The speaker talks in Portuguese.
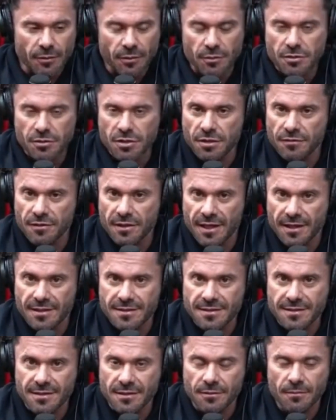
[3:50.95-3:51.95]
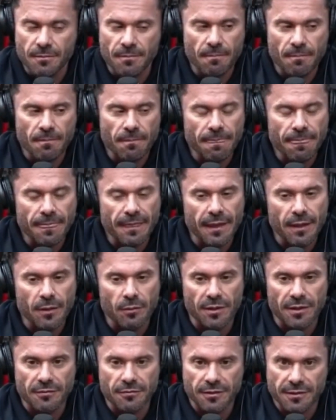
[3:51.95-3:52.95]
Agradeci a Deus
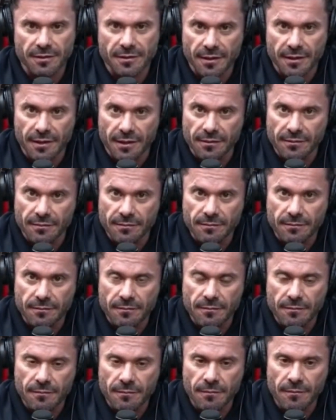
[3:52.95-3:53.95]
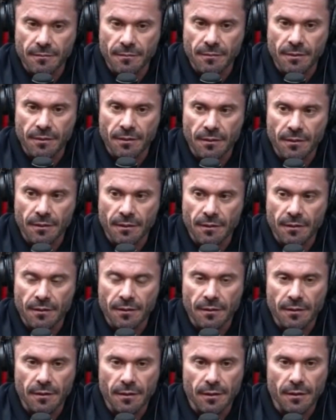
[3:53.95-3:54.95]
por não ter me machucado
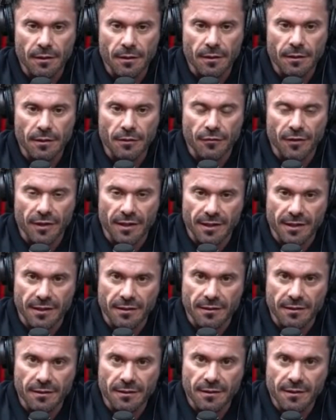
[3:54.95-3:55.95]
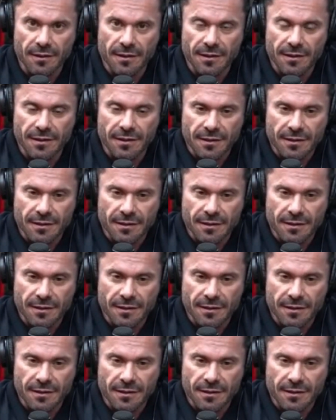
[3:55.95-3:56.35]
e pensei: